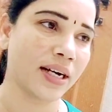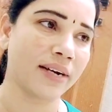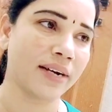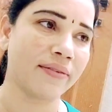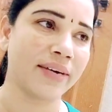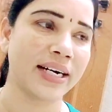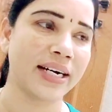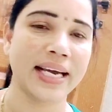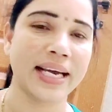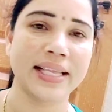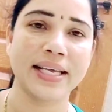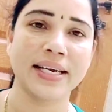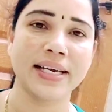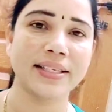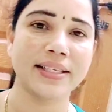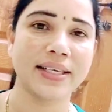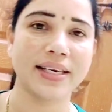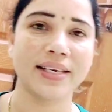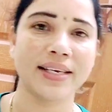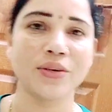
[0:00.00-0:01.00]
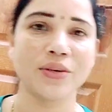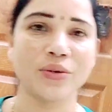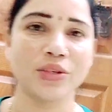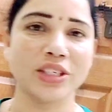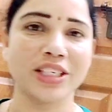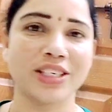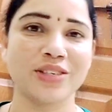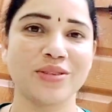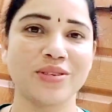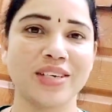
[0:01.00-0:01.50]
కానివ్వండి ఏదైనా సరే
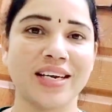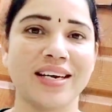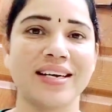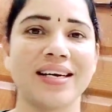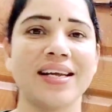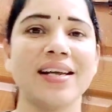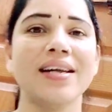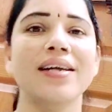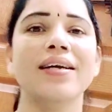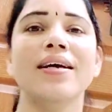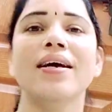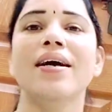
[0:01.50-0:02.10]
యూజ్ చేస్తున్నా అంటే